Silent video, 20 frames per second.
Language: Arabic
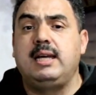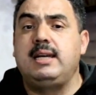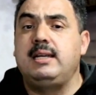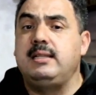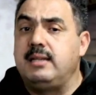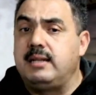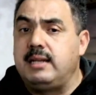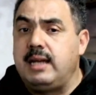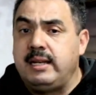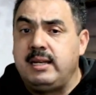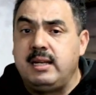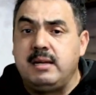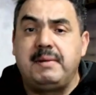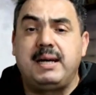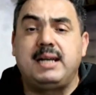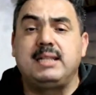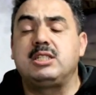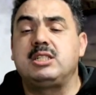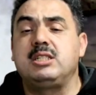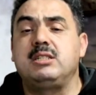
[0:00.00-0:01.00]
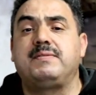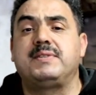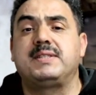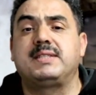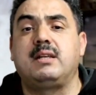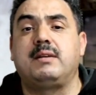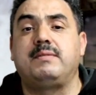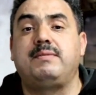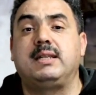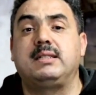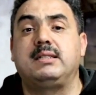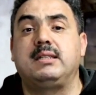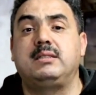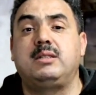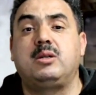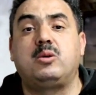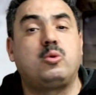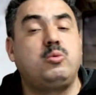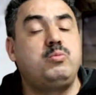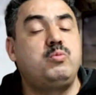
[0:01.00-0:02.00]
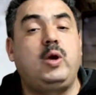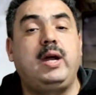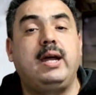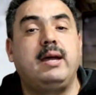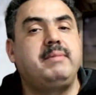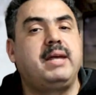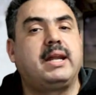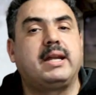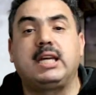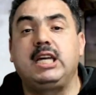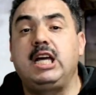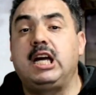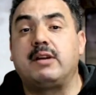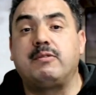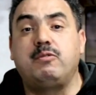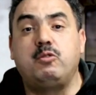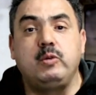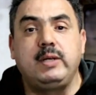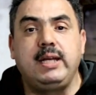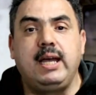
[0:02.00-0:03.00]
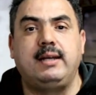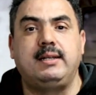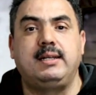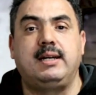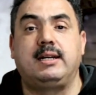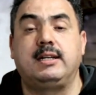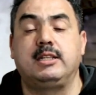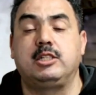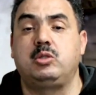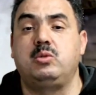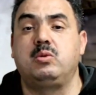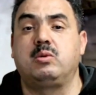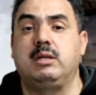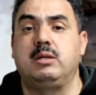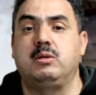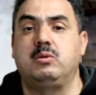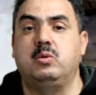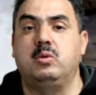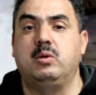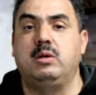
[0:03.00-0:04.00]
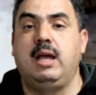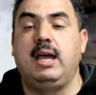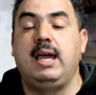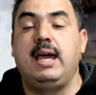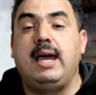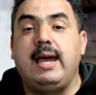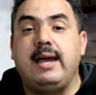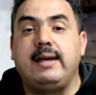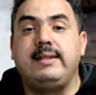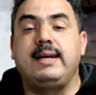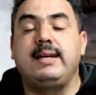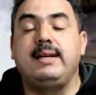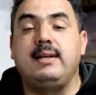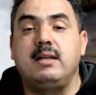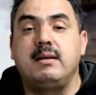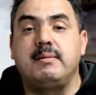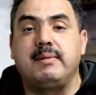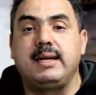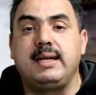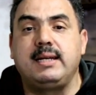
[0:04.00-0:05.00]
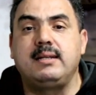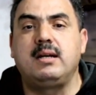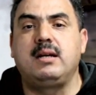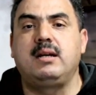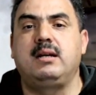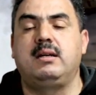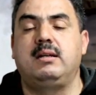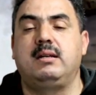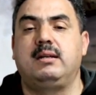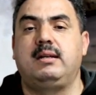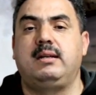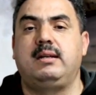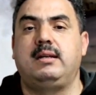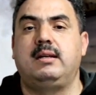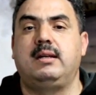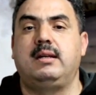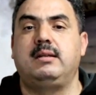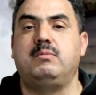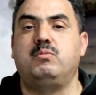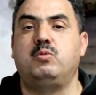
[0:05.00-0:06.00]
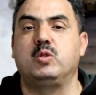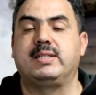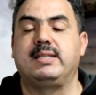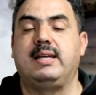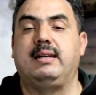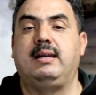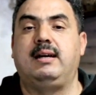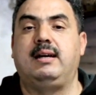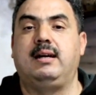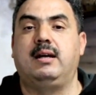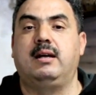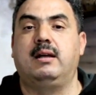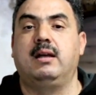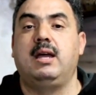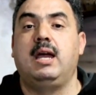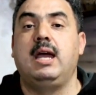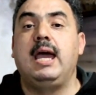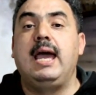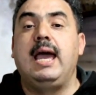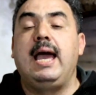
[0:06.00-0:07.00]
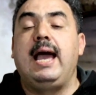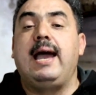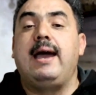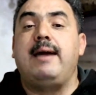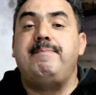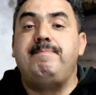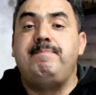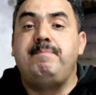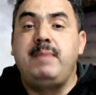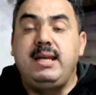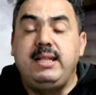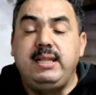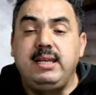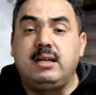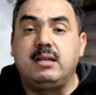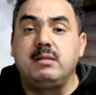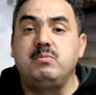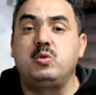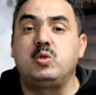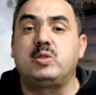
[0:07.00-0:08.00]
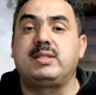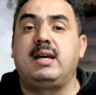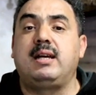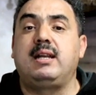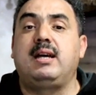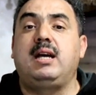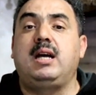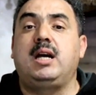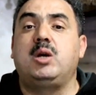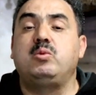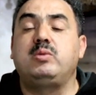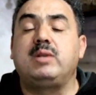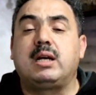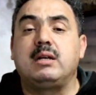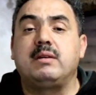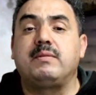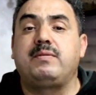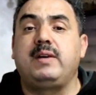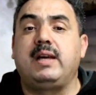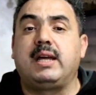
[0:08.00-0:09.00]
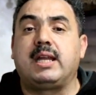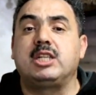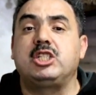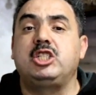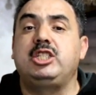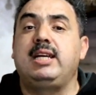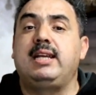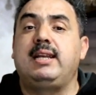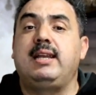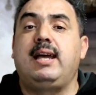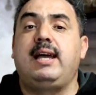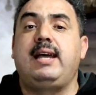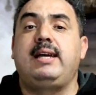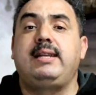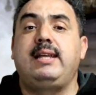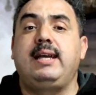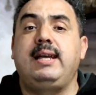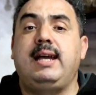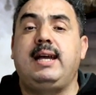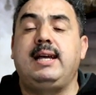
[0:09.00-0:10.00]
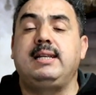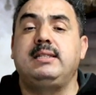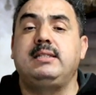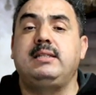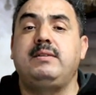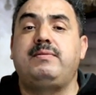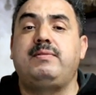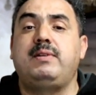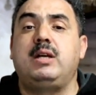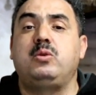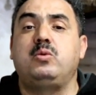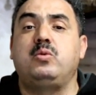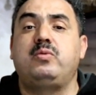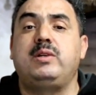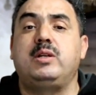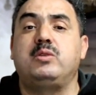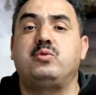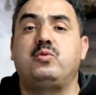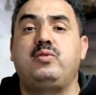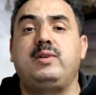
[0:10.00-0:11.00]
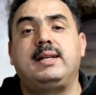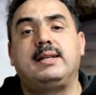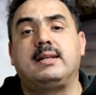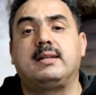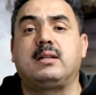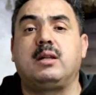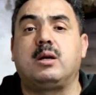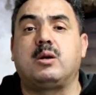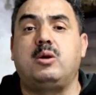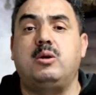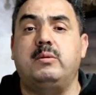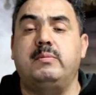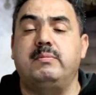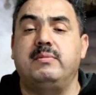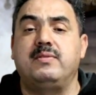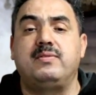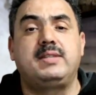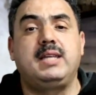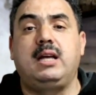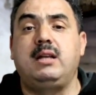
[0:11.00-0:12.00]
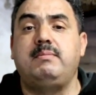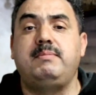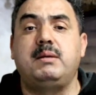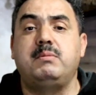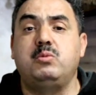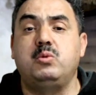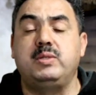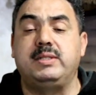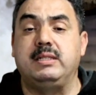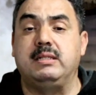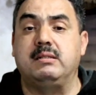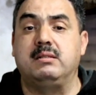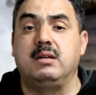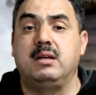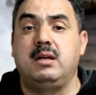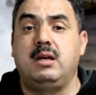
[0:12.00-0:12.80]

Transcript: اذا انا ما غاديش نفصل في هذا الدور والمحامي راه كيعرفوني انا شنو كنقول هذا الا بغينا المصالحه اما ديك المصالحه وداك الانفراج ديال انا عندي فلان وفلان وفلان اطلقهم افتح الباب وزيد